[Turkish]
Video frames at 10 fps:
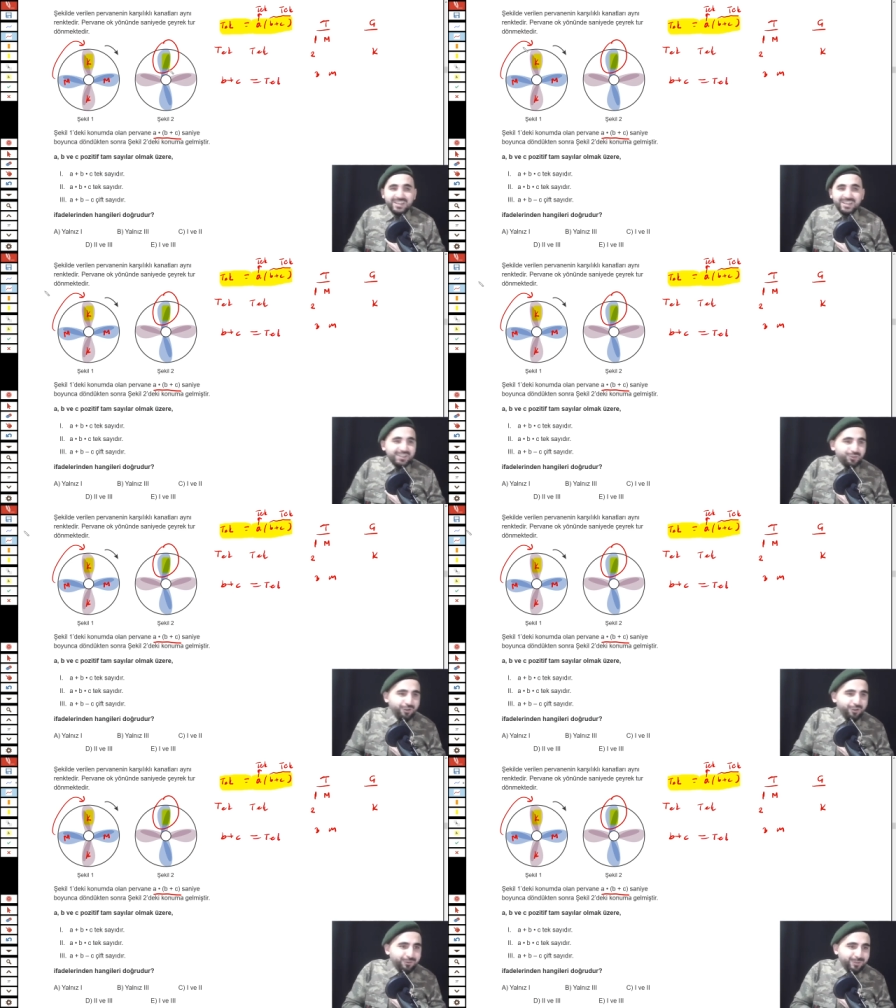Şöyle
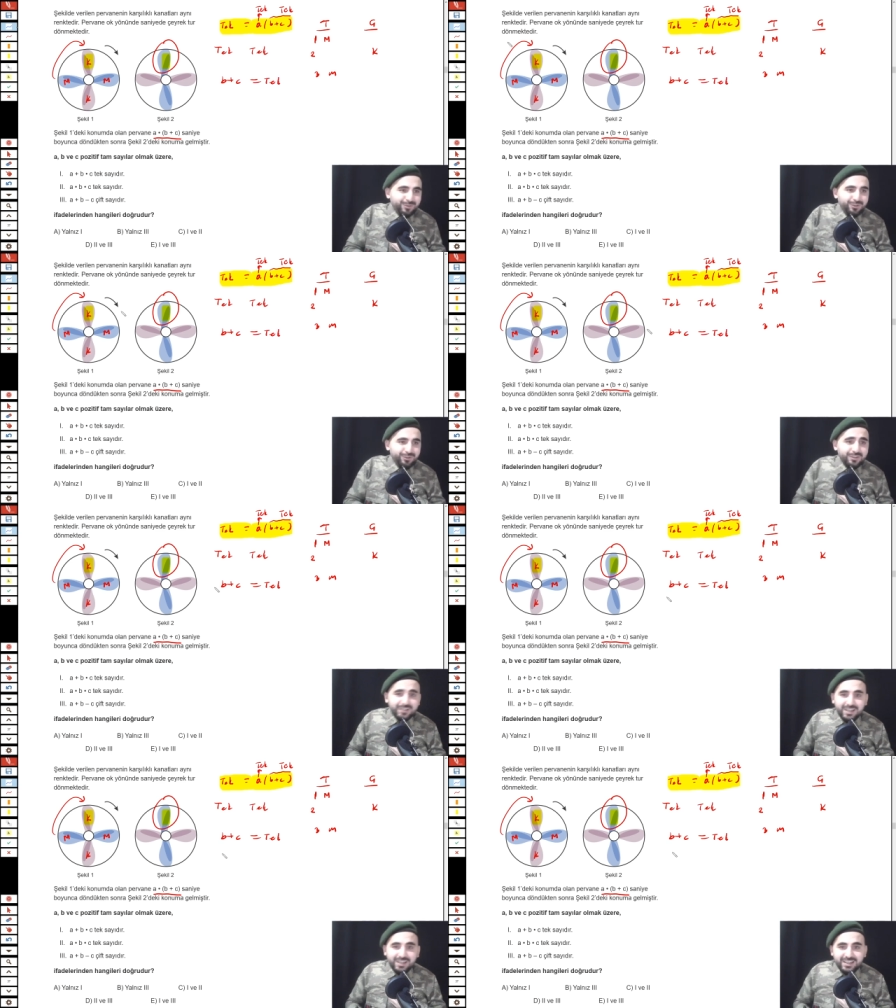olabiliyor.
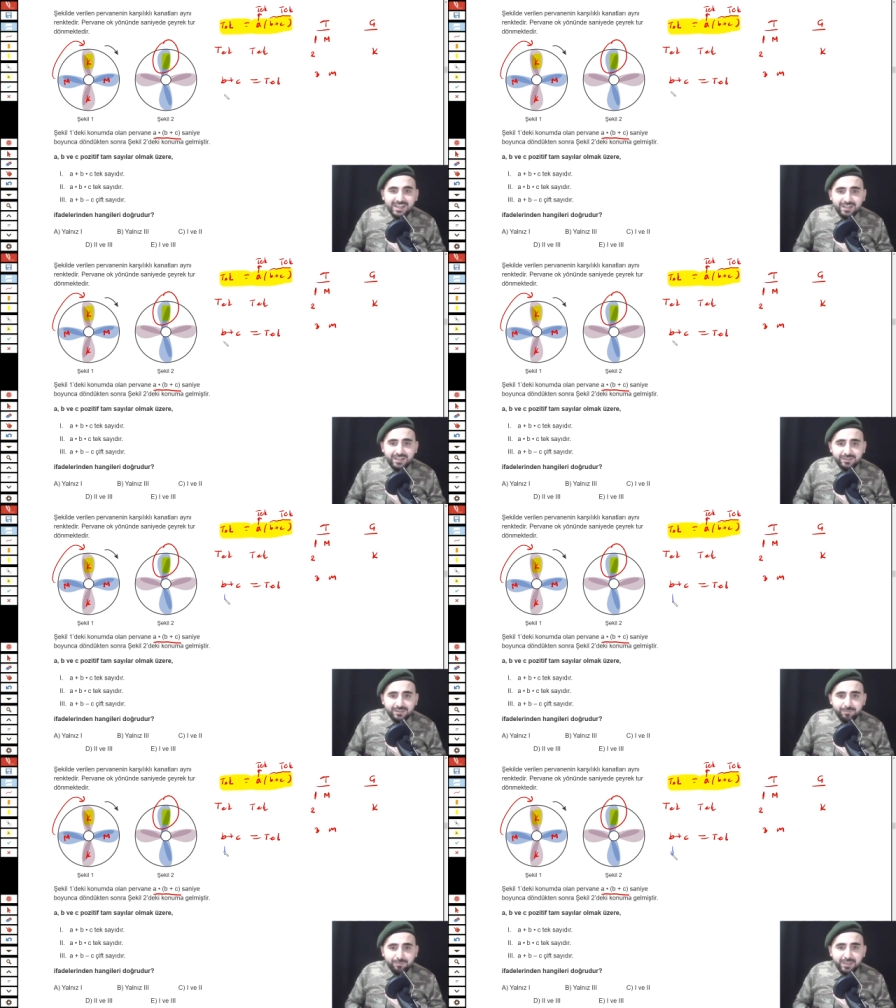Eğer
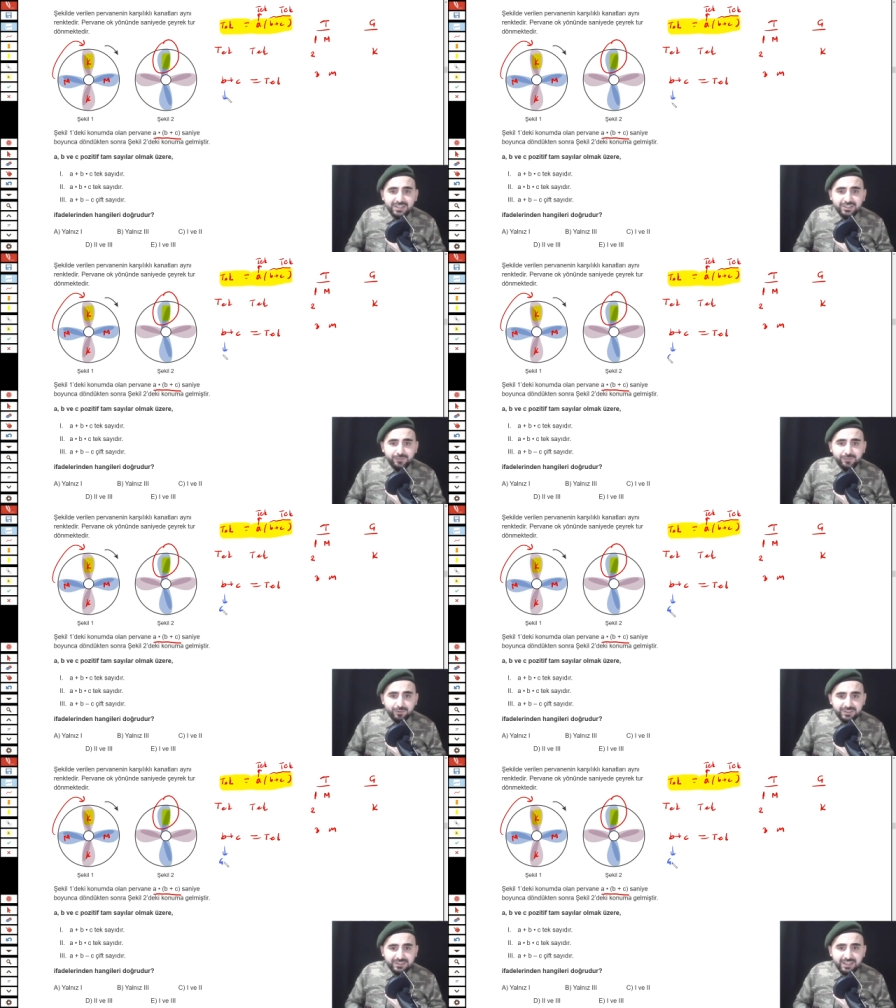B çift
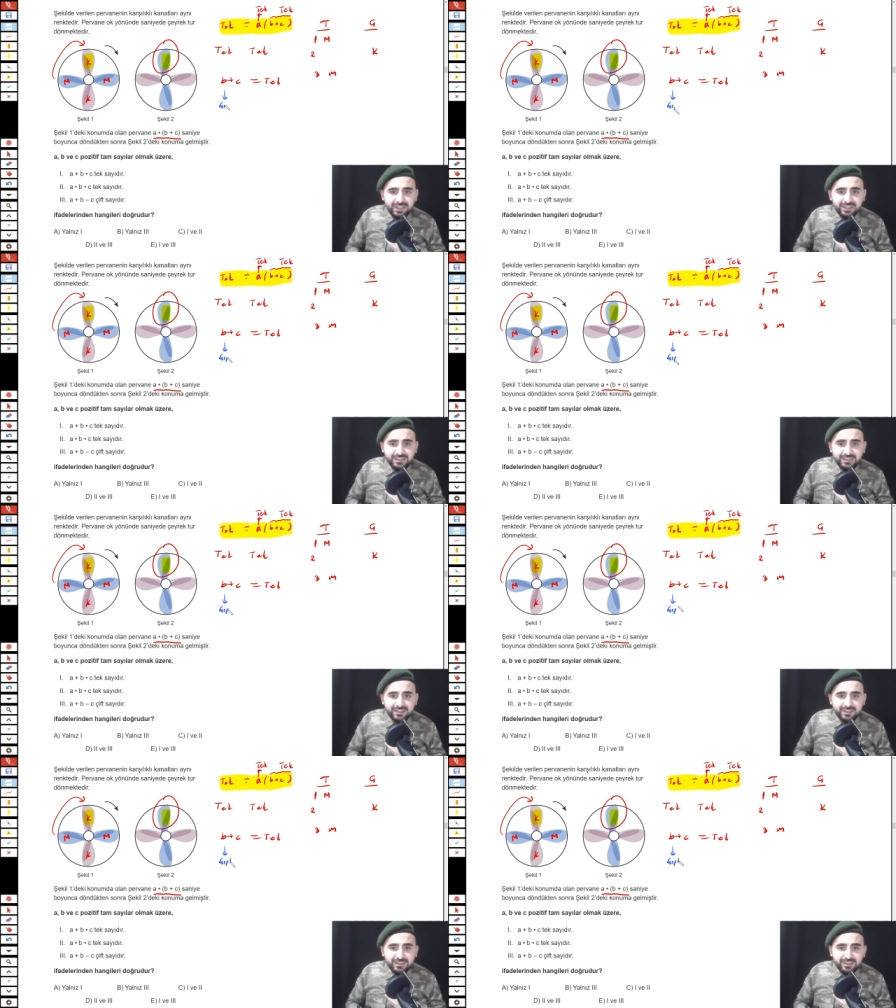ise
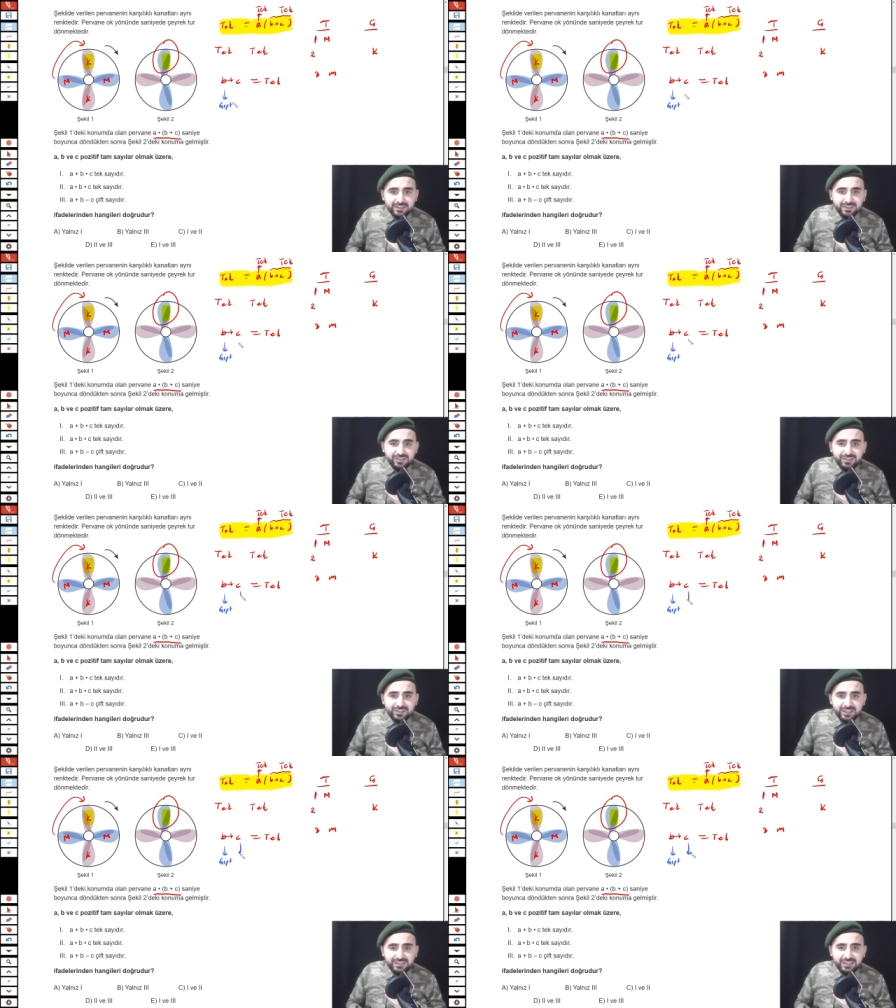C
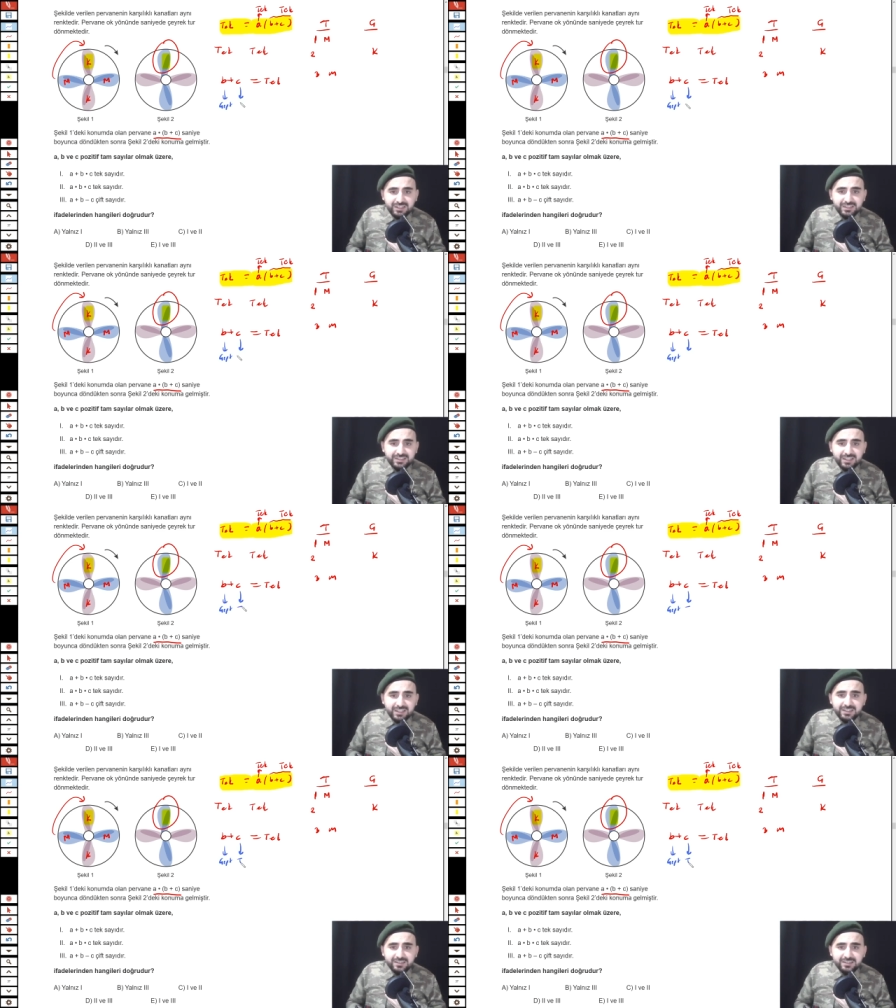de tek ise